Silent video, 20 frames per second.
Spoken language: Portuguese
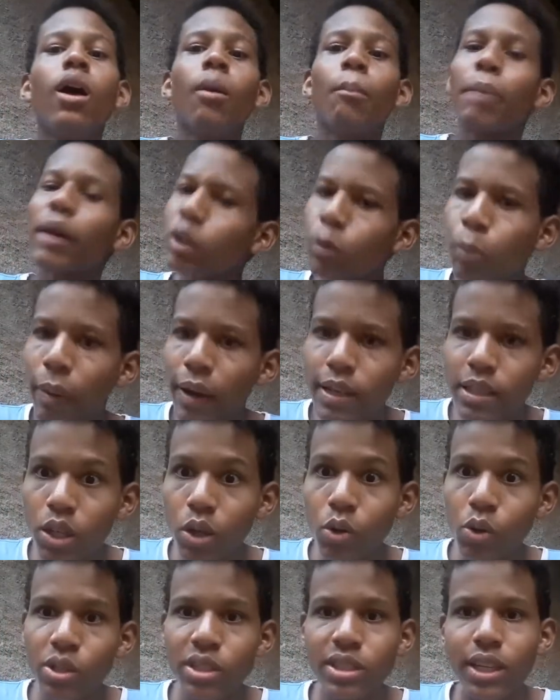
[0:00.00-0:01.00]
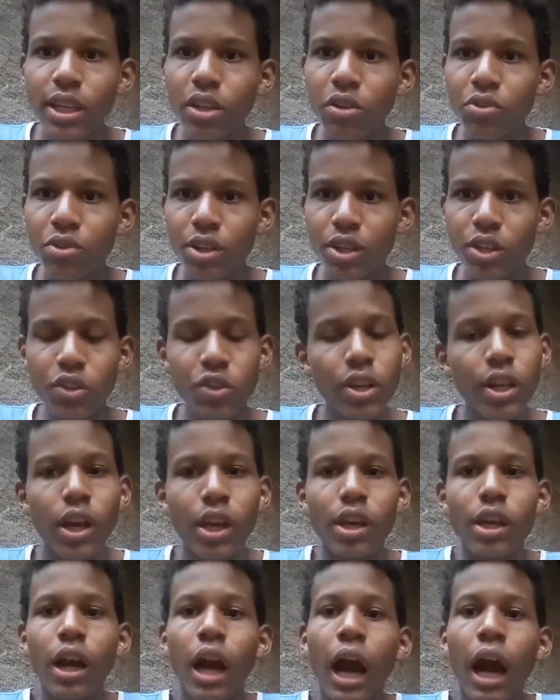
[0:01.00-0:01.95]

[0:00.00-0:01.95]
Pra não parecer grosseiro, gente, né?